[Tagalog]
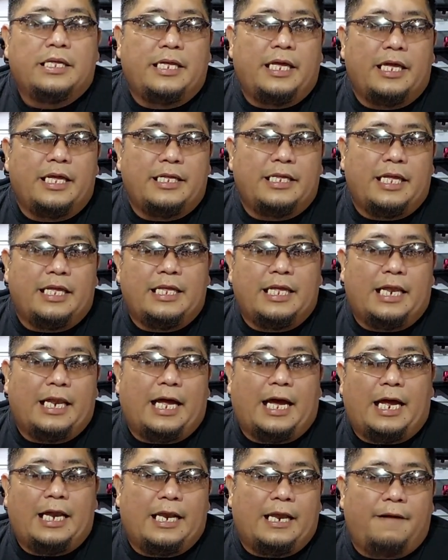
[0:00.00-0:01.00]
ni hindi
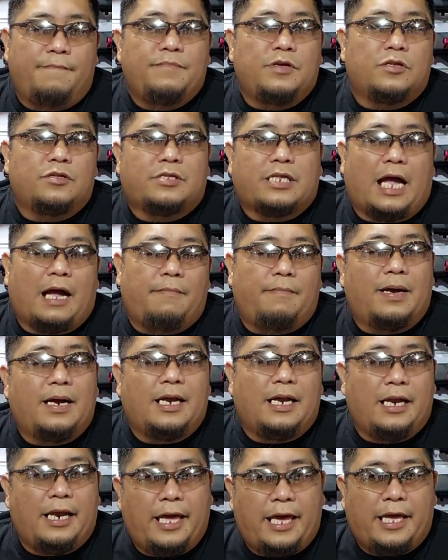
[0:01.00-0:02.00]
nila alam yung
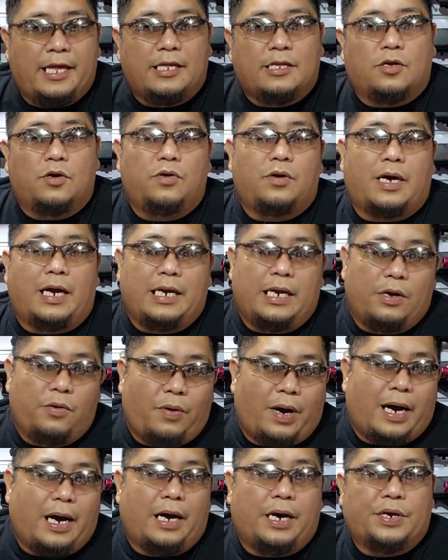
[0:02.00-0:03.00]
tamang lane kung
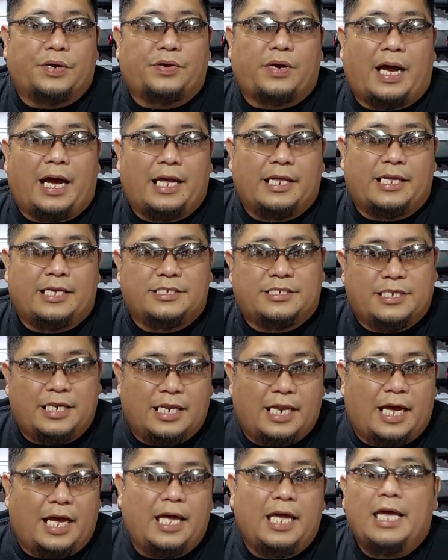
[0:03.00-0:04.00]
kaliwa or kanan
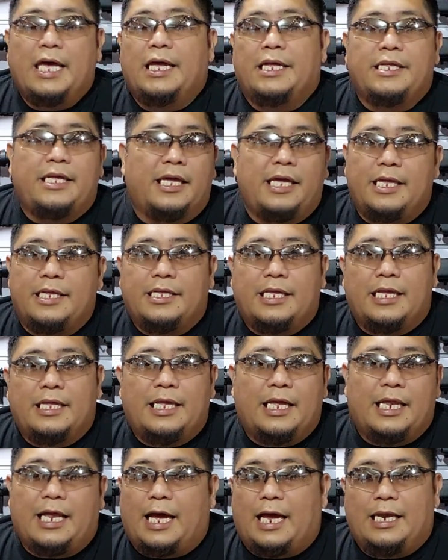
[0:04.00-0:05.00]
sila, ni hindi
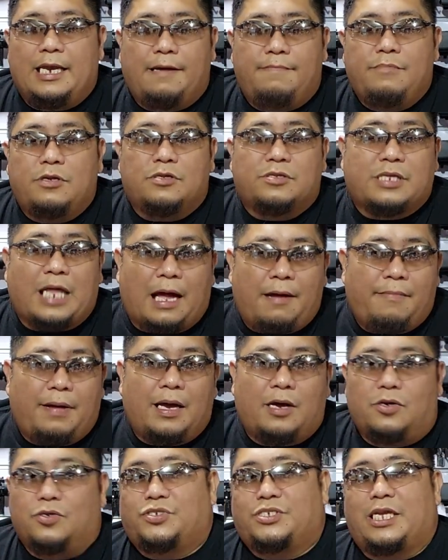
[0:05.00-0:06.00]
nila alam yung
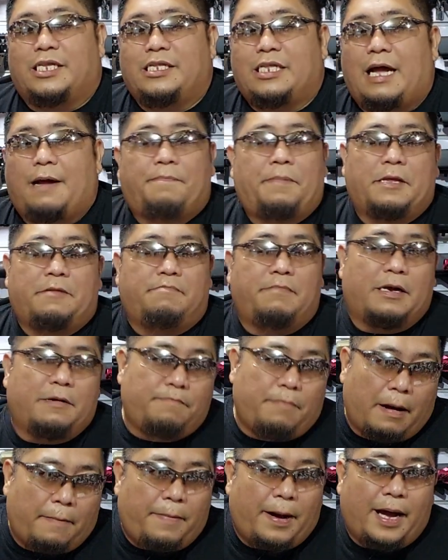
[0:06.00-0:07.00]
tama kung saan dapat
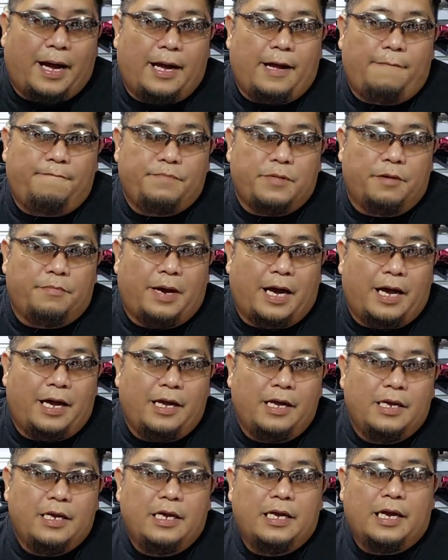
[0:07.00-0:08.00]
magbaba, 'di
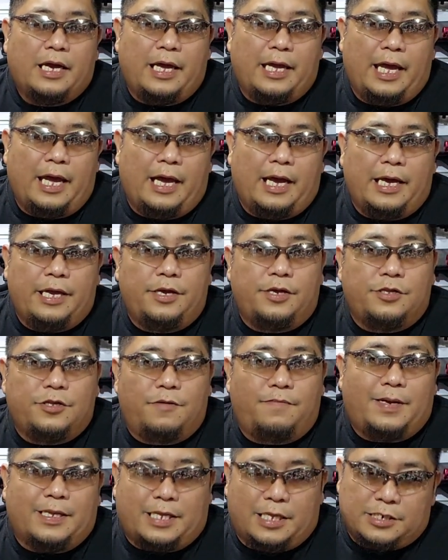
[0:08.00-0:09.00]
ba? Kaya ngayon
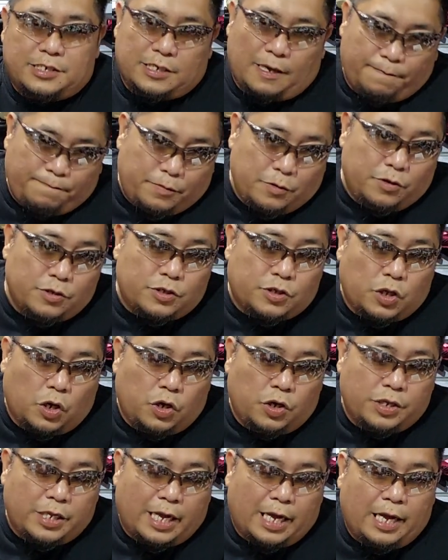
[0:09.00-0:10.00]
dumating sa
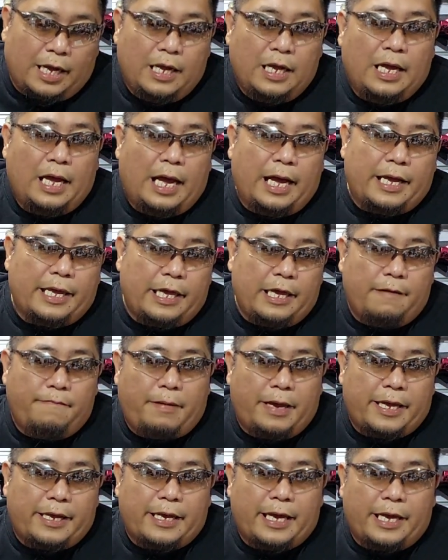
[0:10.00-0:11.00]
punto na ang
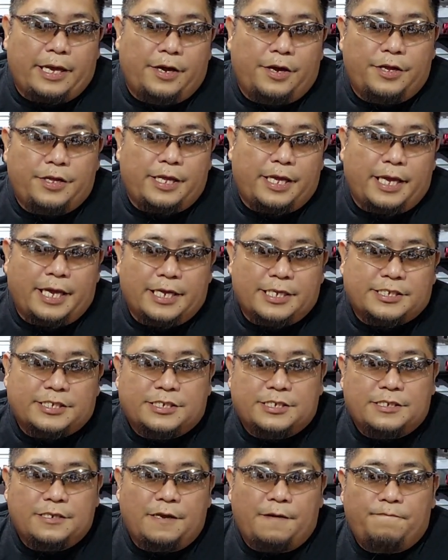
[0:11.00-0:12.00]
e-bike ngayon
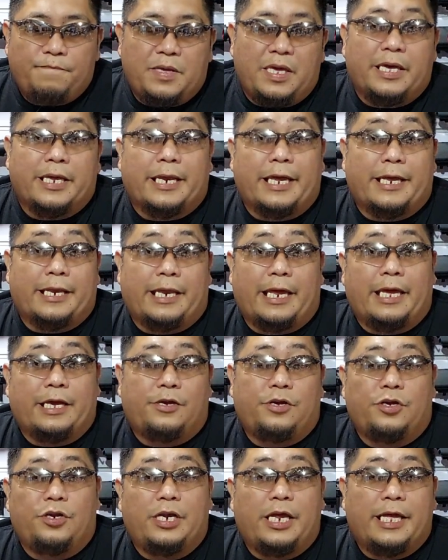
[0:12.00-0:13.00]
is
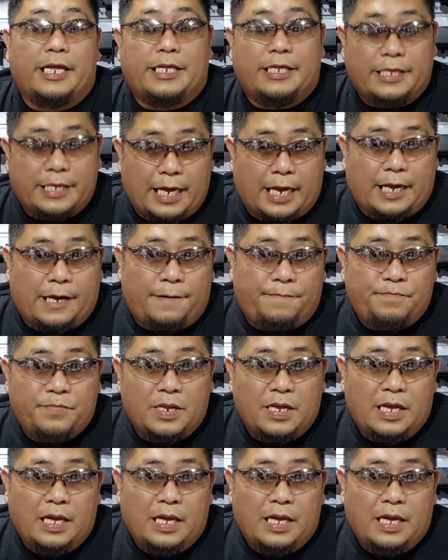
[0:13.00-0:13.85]
ire-regulate na.